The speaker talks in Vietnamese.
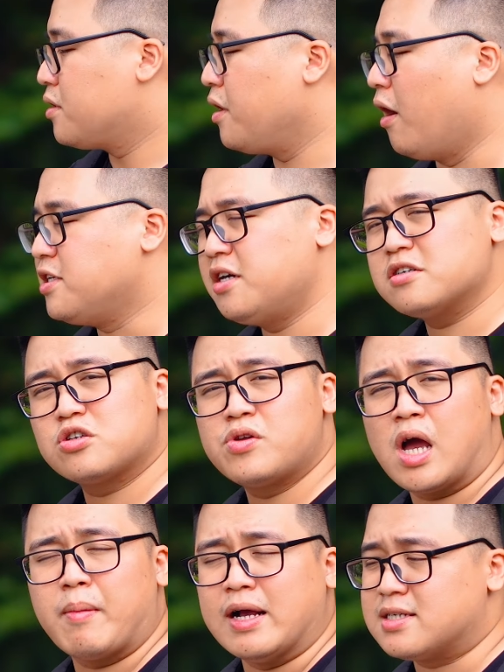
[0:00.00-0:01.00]
Thì ở chiếc
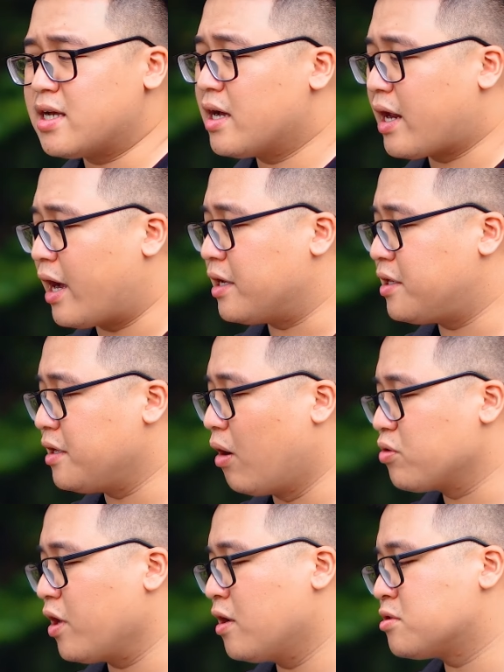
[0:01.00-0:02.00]
Sony A7C này thì
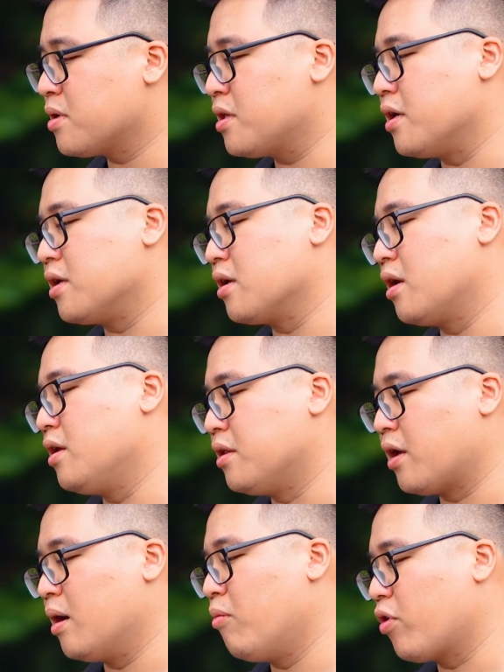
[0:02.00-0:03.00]
đầu tiên chúng ta có thể nhìn
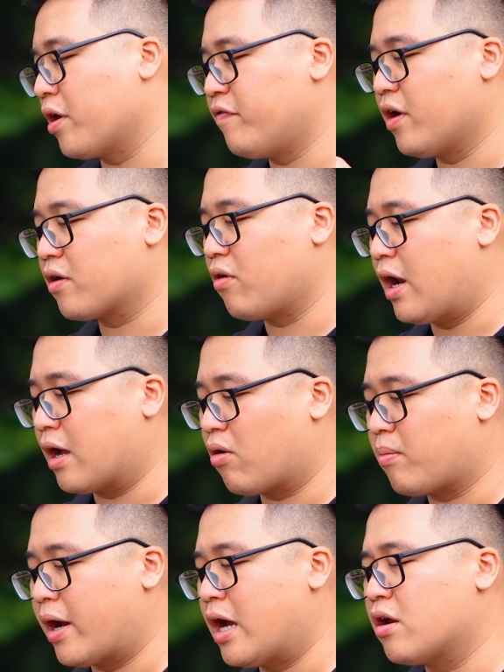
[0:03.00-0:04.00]
thấy một cái việc gọi là
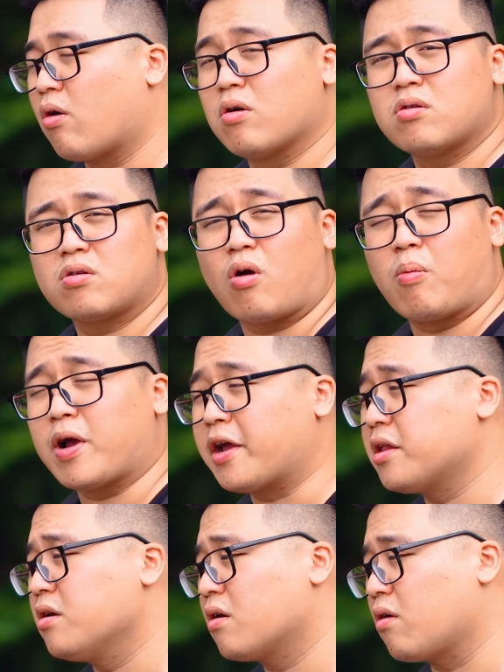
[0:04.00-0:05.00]
con máy này nó có một cái
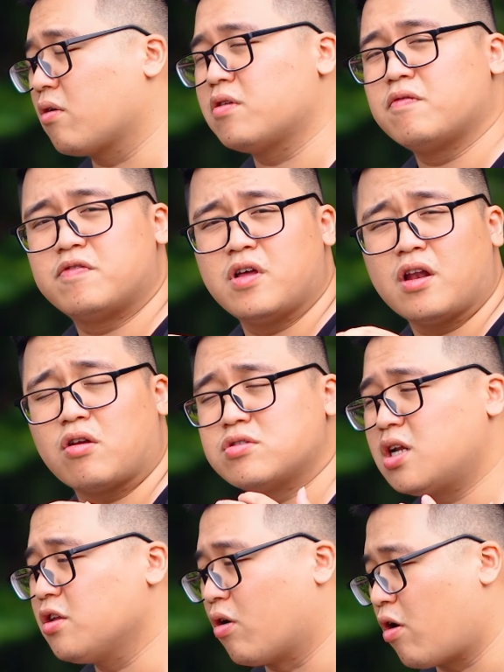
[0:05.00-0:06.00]
kích thước, nó thực tế nó
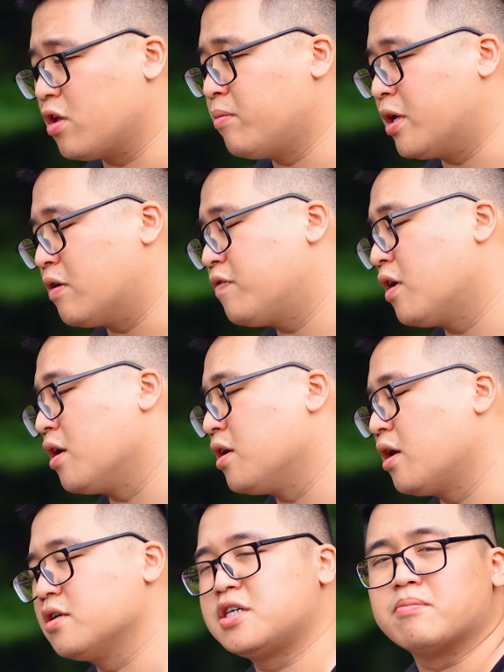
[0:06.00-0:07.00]
rất là nhỏ như mình đã
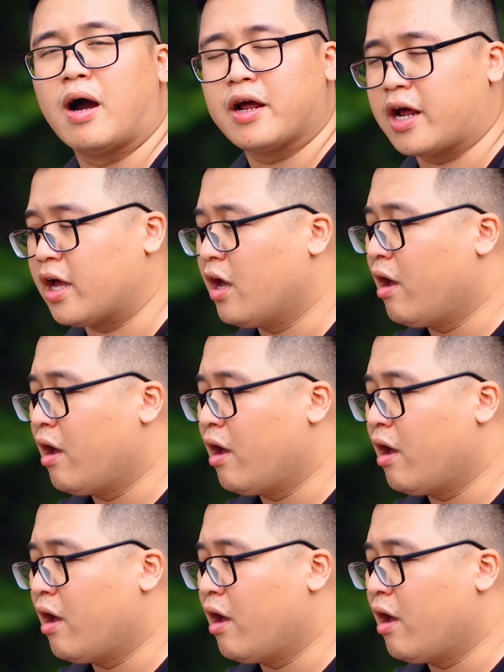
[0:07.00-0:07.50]
vừa trình bày này.